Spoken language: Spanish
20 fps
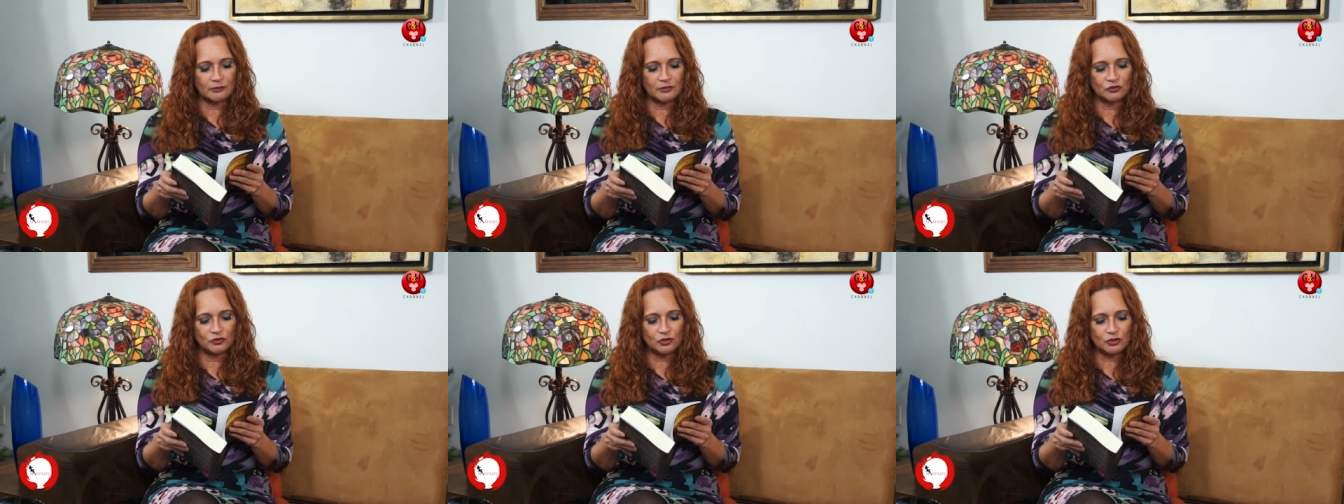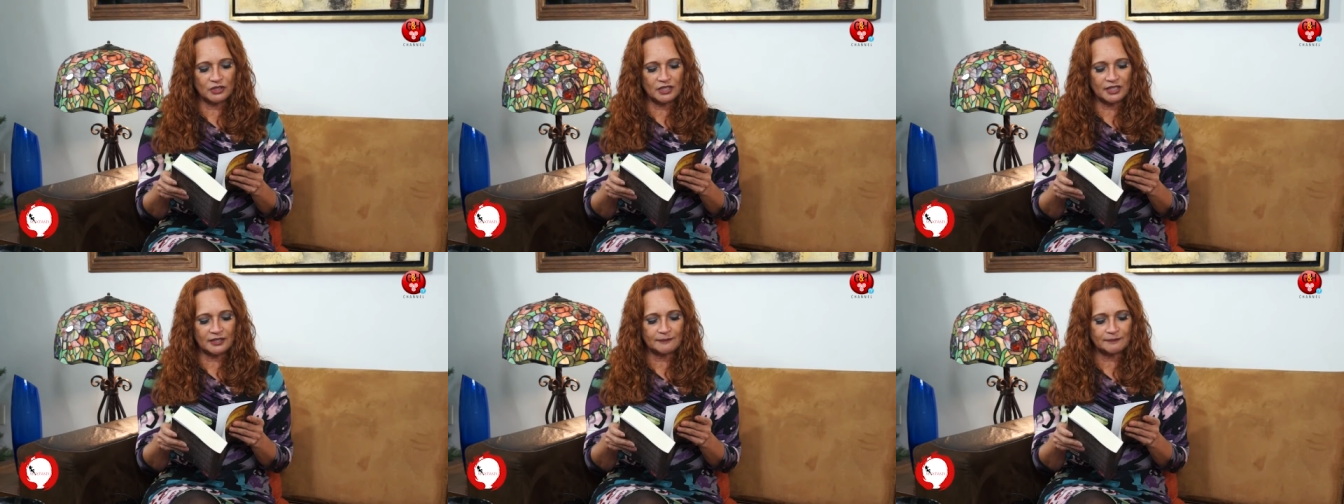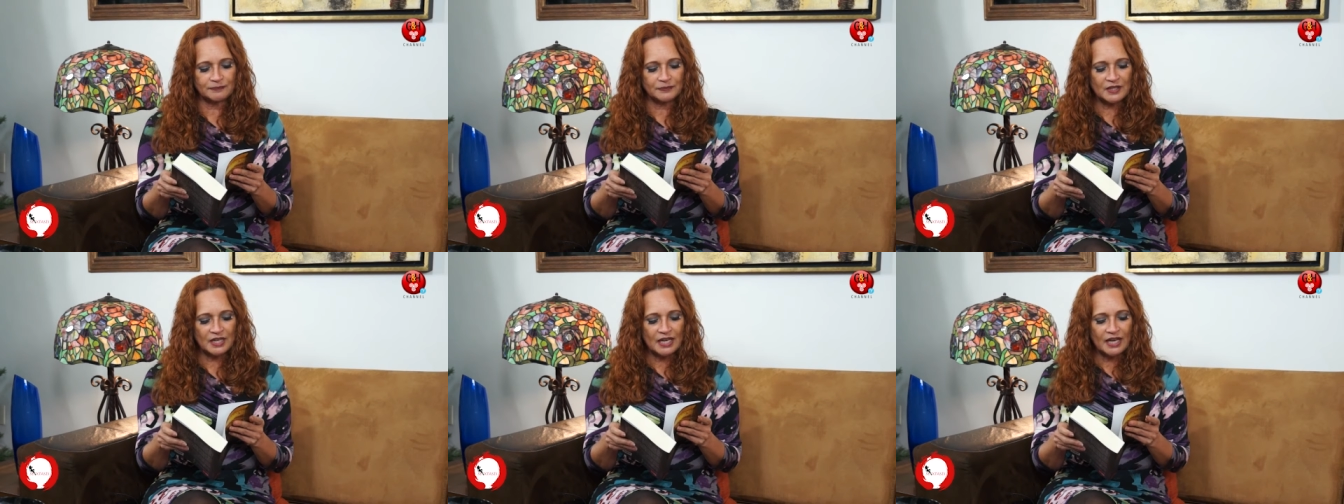mencioné,
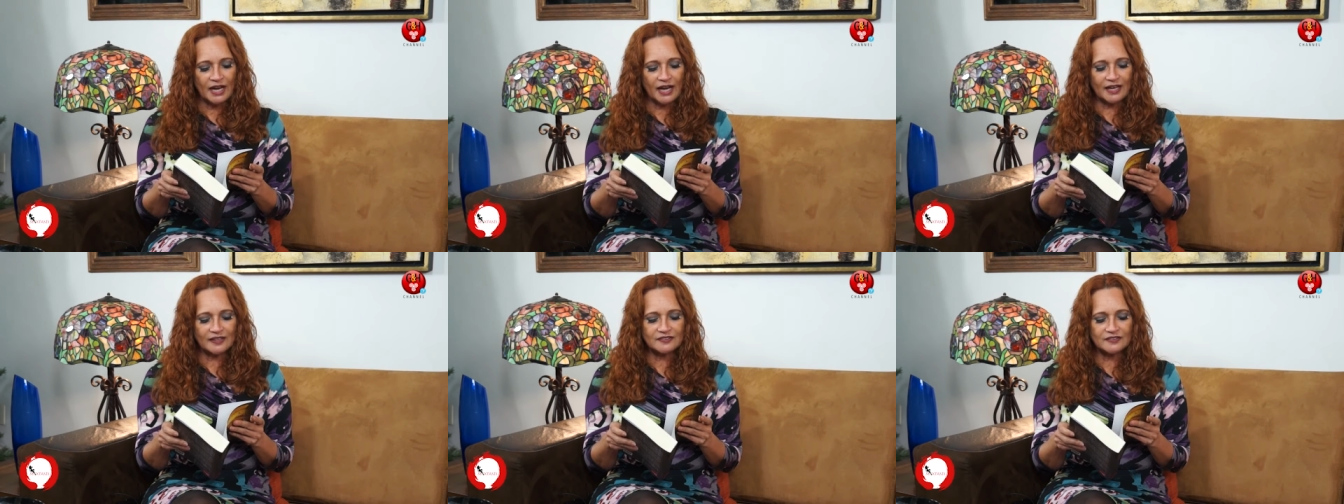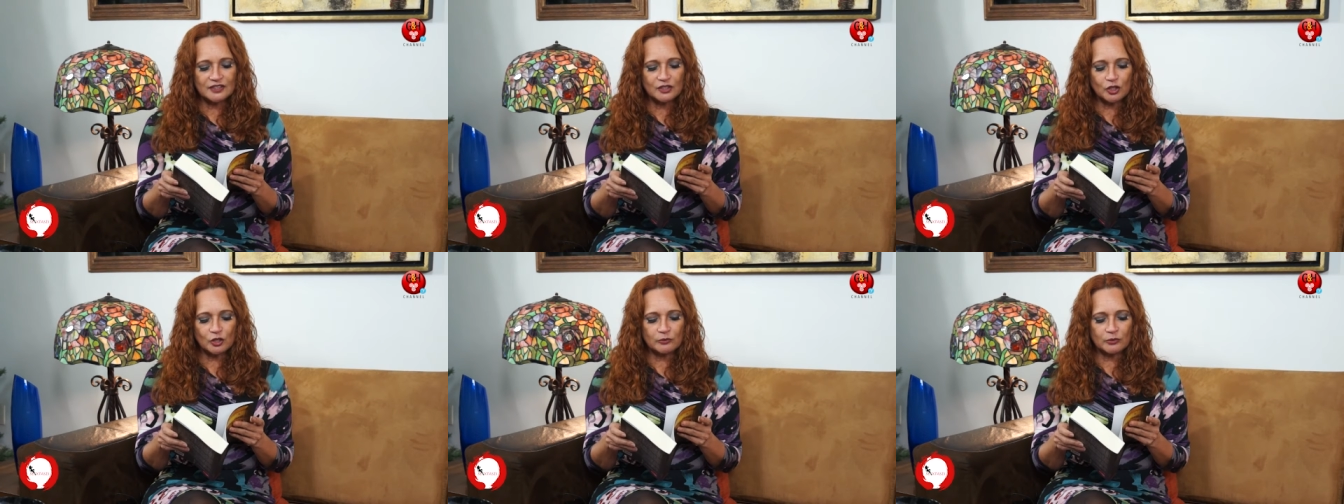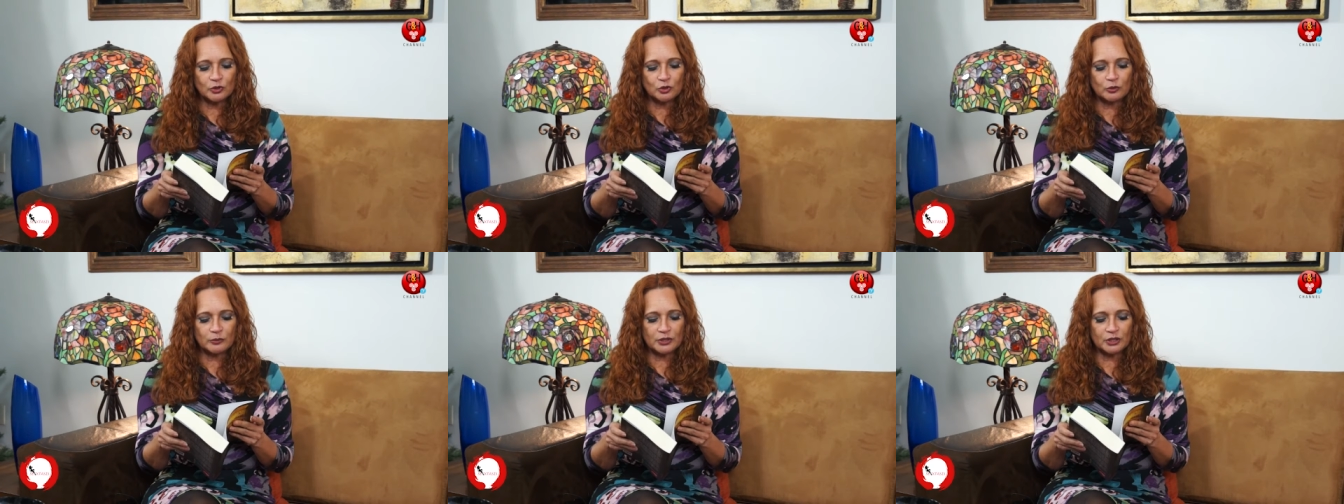así
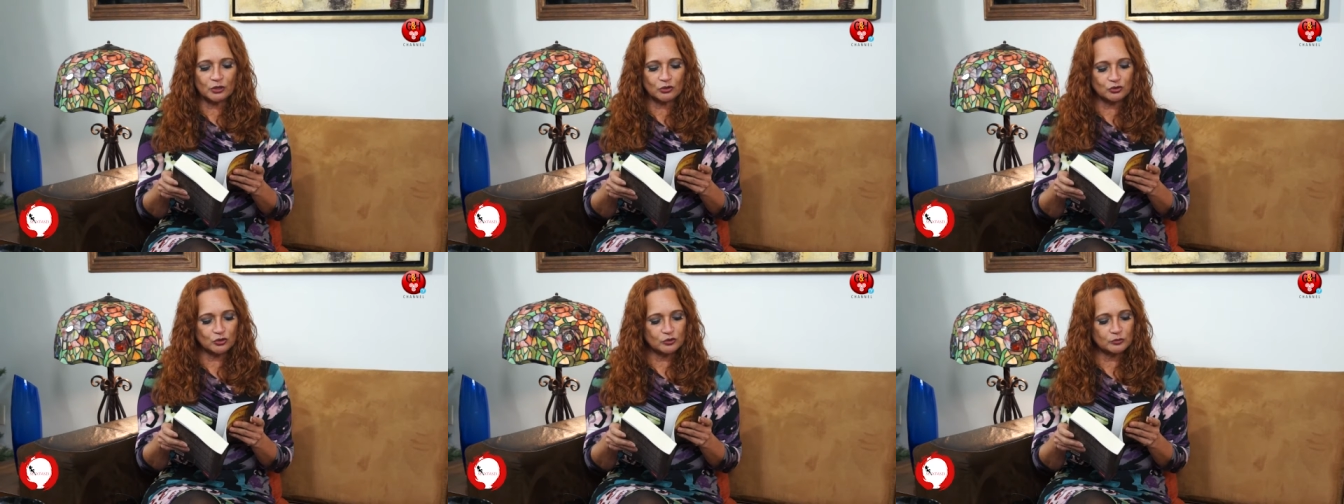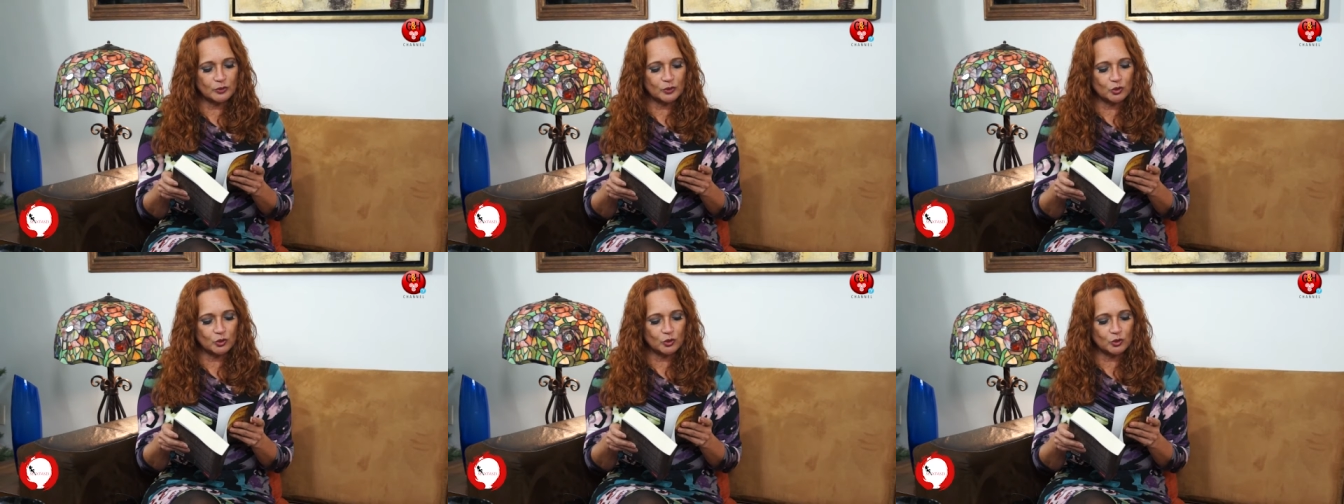como numerosos